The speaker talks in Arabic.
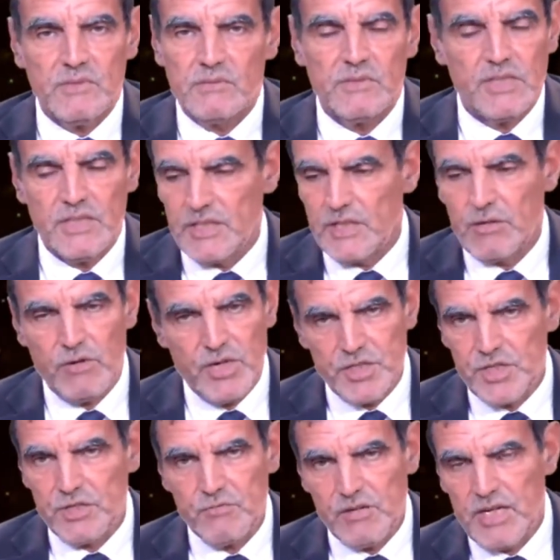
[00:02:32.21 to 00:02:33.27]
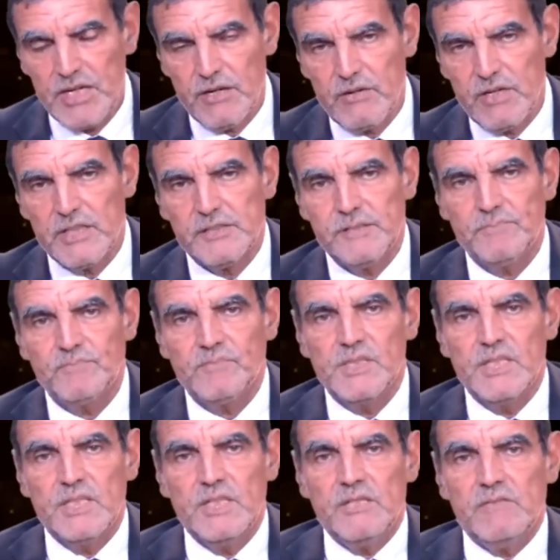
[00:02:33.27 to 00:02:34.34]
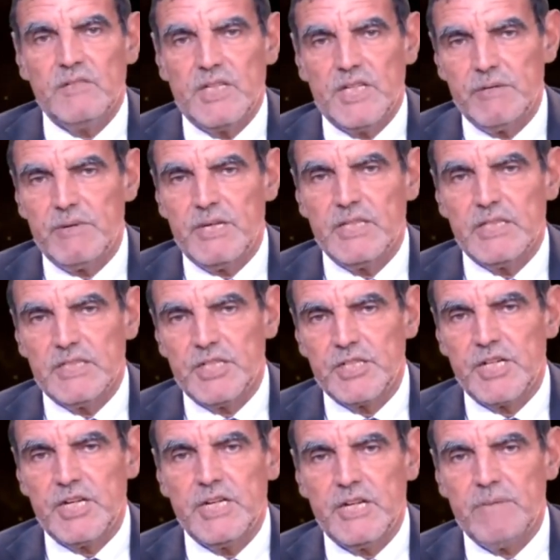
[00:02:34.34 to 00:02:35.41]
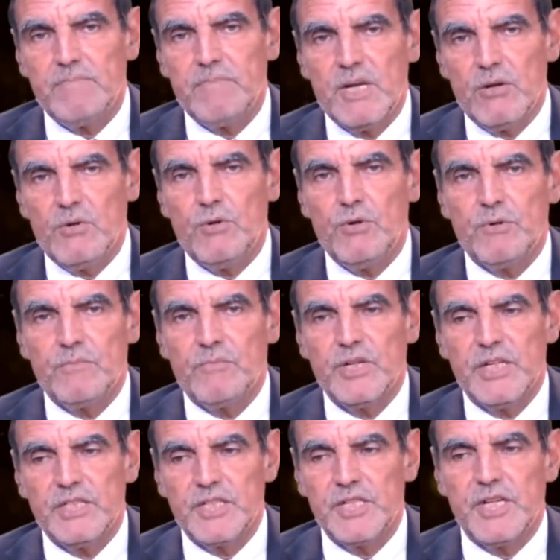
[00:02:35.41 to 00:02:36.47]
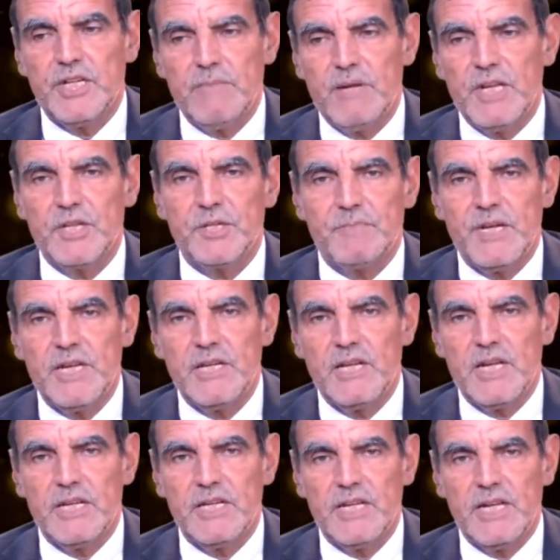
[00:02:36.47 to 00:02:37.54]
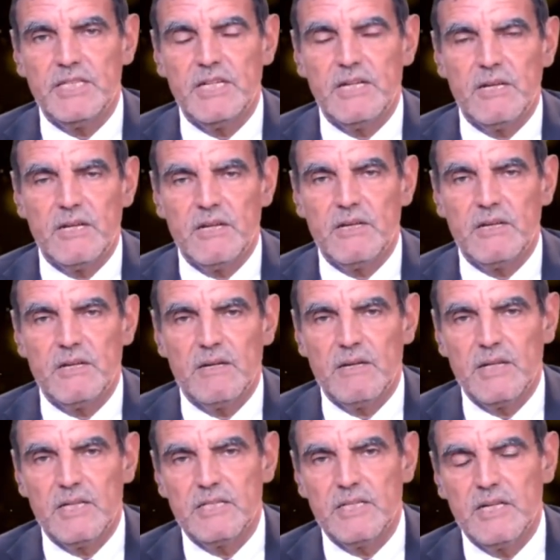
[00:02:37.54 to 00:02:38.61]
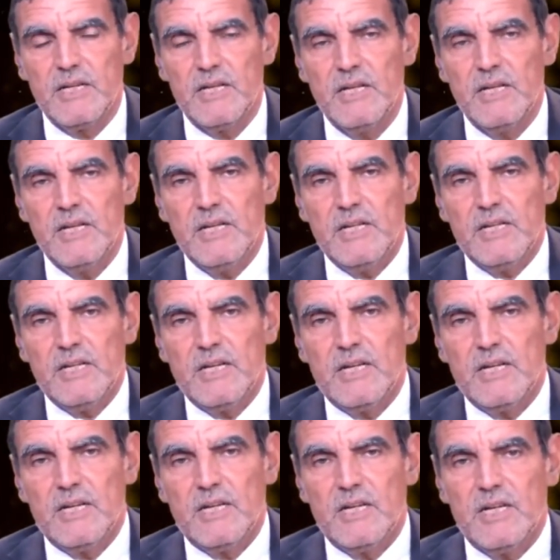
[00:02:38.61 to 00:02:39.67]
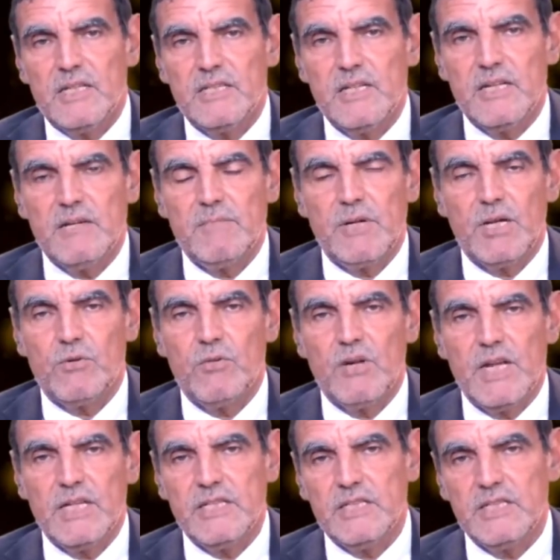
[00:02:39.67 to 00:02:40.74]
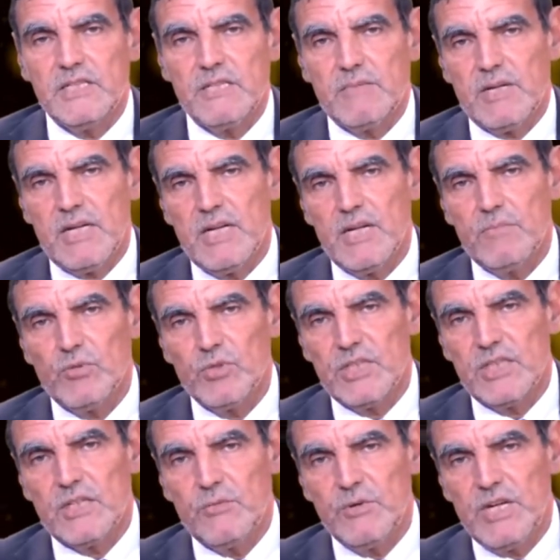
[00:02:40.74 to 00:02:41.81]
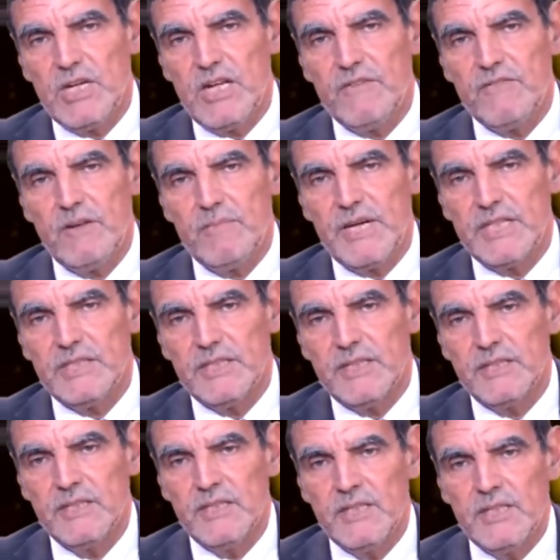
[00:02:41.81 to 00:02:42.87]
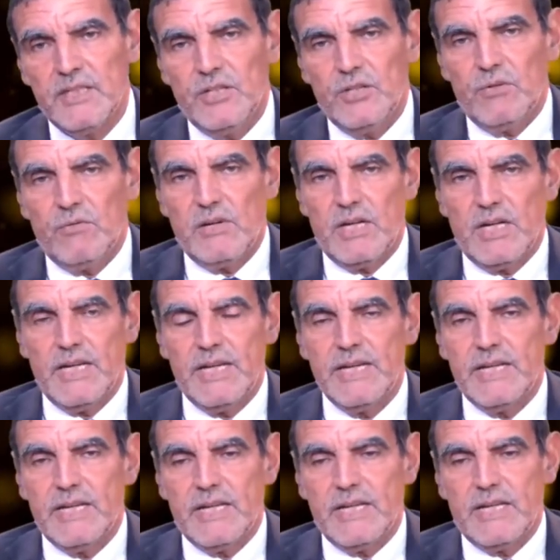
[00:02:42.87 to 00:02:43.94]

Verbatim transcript: يعني دواجن وحيوانات فيجب أن يتجنب اللحوم ويتجنب الأجبان لأن هذه الـ هذه الـ هذه المأكولات يعني تبقى لمدة طويلة في المعدة وأن